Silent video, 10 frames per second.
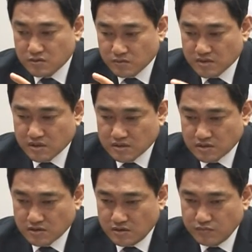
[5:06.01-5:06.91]
좀 그래서
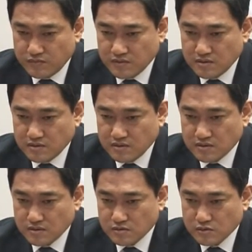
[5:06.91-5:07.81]
그런
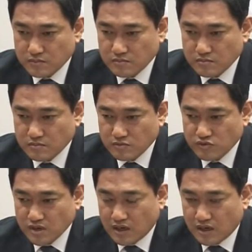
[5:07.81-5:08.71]
부분들을 좀
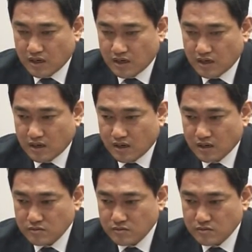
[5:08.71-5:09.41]
우리가